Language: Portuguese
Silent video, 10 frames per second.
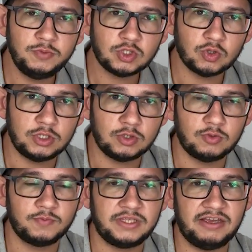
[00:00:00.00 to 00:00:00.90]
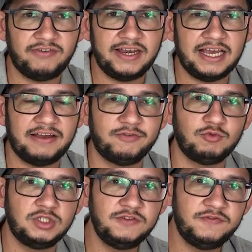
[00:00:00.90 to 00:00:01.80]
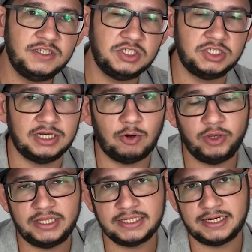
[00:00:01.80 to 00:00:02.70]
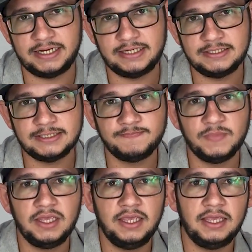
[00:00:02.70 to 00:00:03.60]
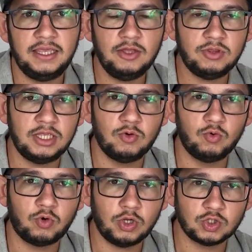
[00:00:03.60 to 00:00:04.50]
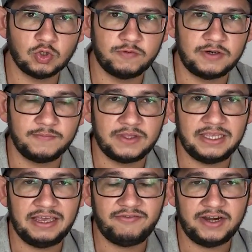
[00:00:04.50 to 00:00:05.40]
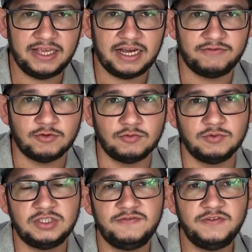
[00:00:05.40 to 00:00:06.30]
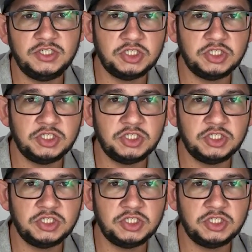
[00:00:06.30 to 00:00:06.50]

o subsônico, que é variável de 20 a 80 Hz, e eu tenho o crossover, que é variável de